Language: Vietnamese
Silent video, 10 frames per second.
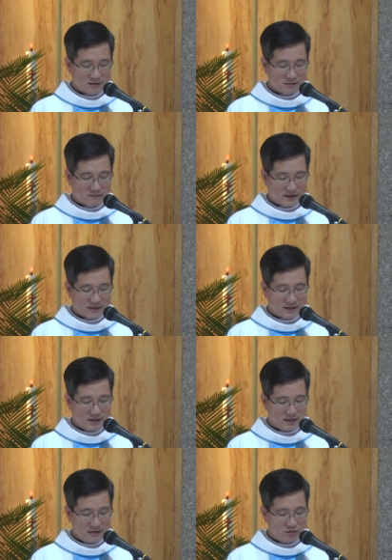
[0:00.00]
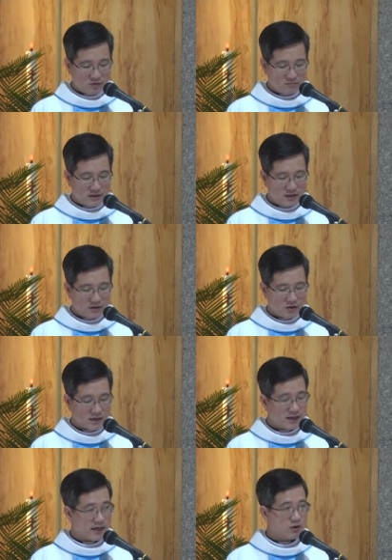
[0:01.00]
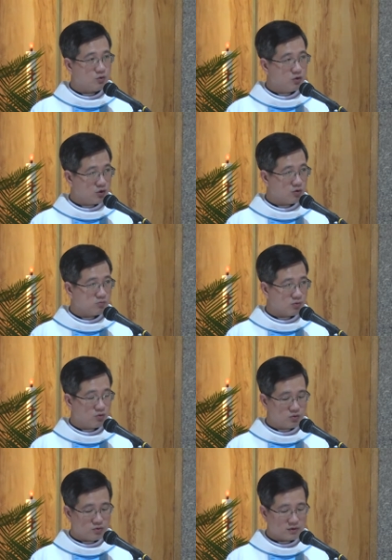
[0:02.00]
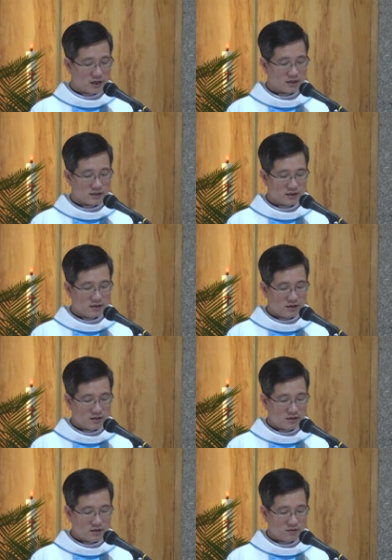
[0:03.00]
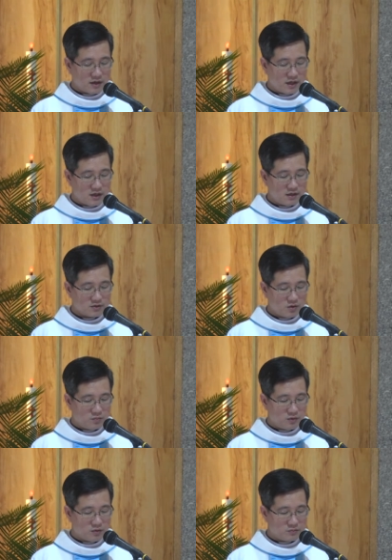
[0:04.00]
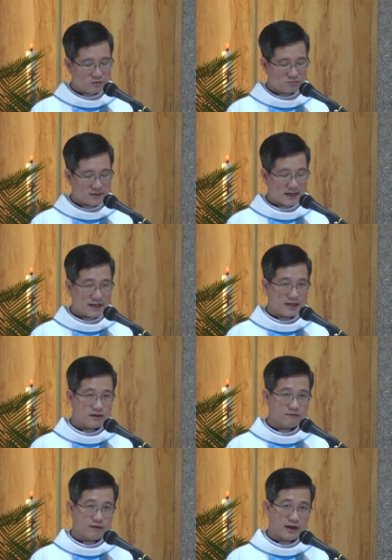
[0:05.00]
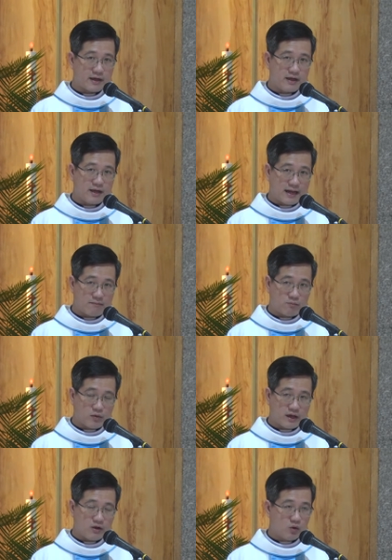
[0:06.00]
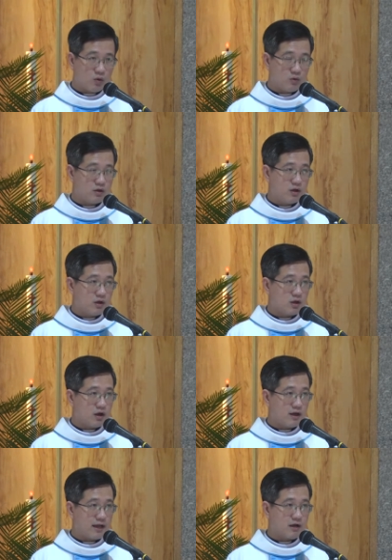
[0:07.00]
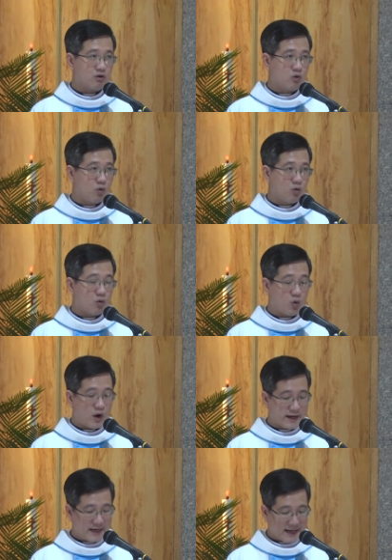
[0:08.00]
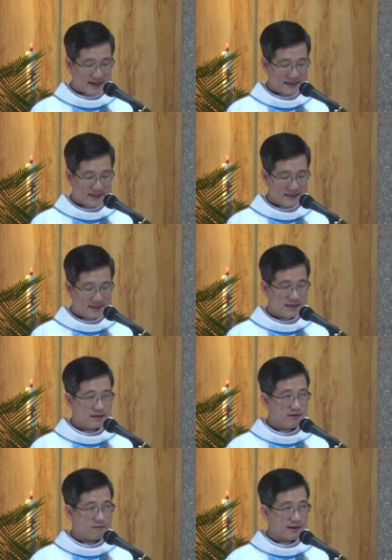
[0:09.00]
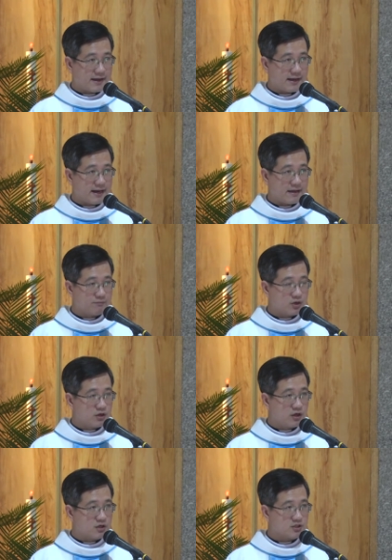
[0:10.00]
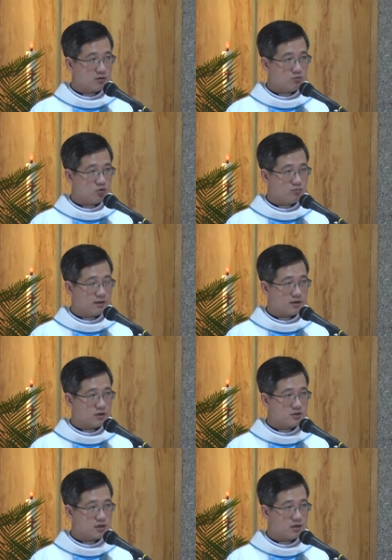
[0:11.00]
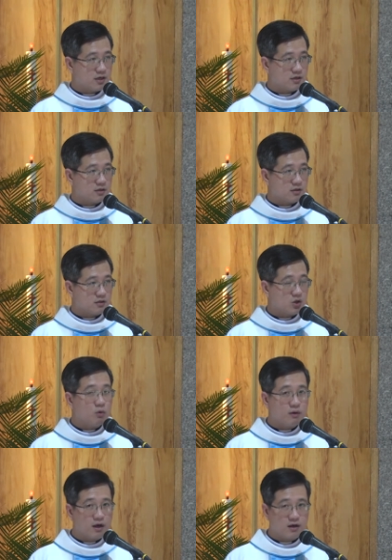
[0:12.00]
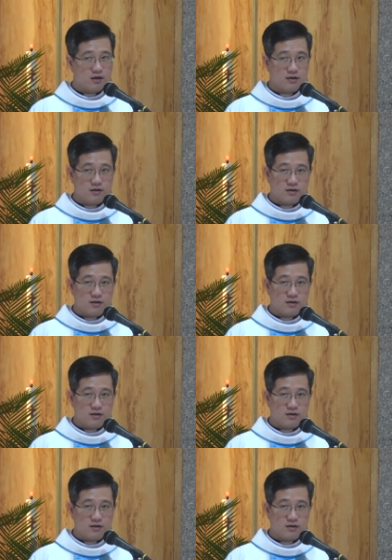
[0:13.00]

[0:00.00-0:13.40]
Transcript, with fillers: Và để chuẩn bị cho cái ngày cuối cùng của cuộc đời, điều đó thúc giục chúng ta phải làm một cái cuộc gọi là cuộc hoán cải, và làm cho đời sống của mình nó trở nên tốt hơn,